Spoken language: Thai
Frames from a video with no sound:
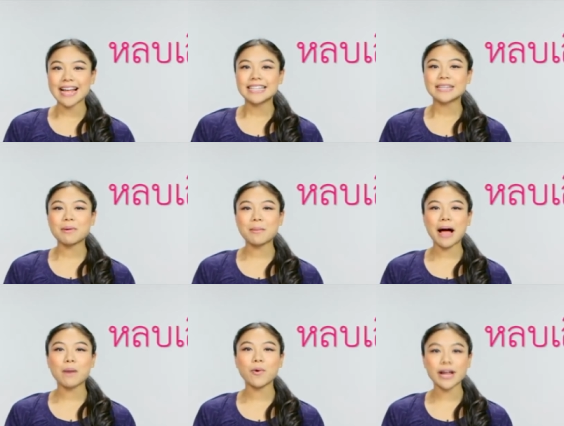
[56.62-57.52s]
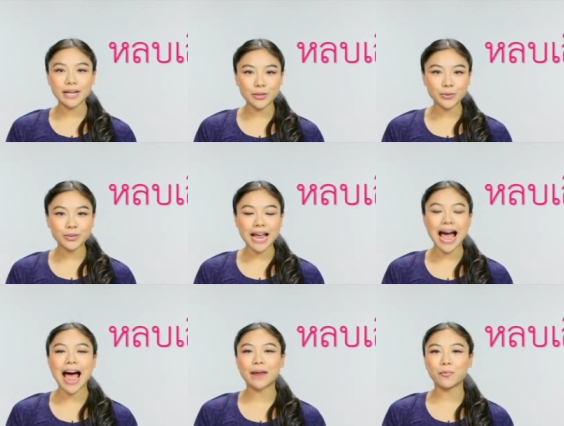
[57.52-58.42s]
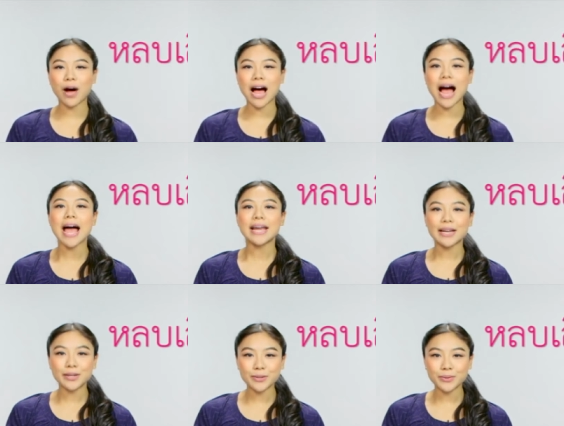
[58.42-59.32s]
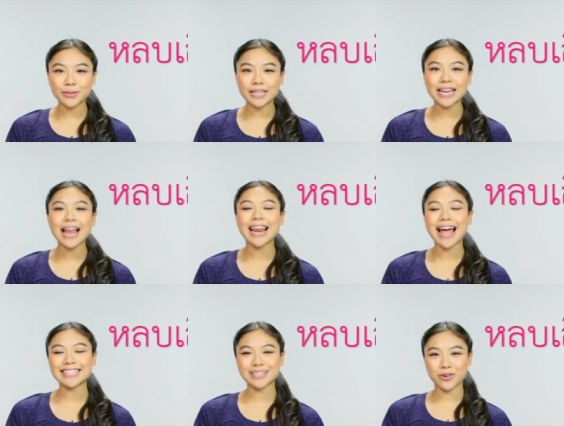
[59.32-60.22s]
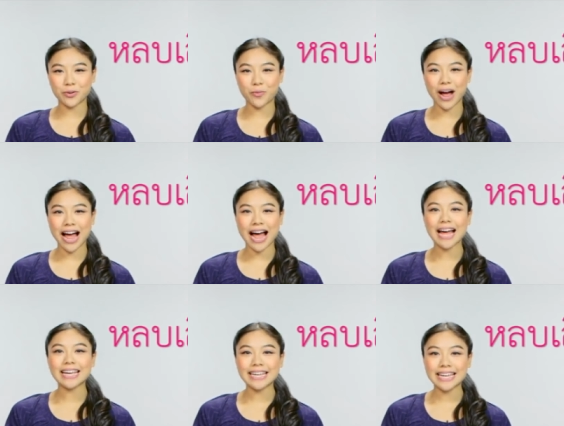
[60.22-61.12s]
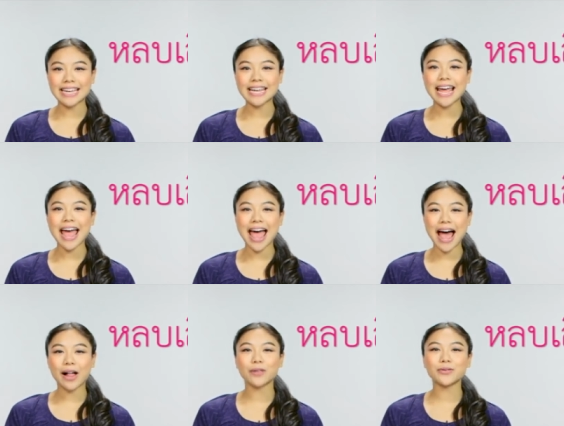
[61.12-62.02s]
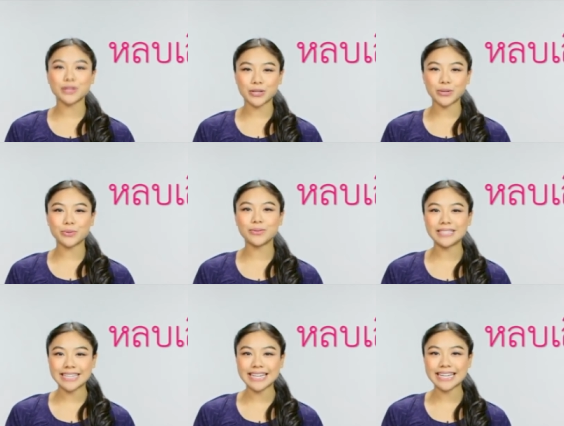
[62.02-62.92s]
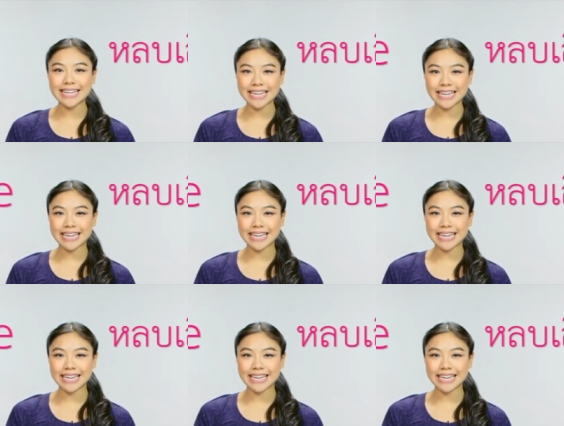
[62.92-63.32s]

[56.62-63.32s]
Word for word: สำหรับคำว่า elude อ่านว่า elude และสะกดว่า e l u d e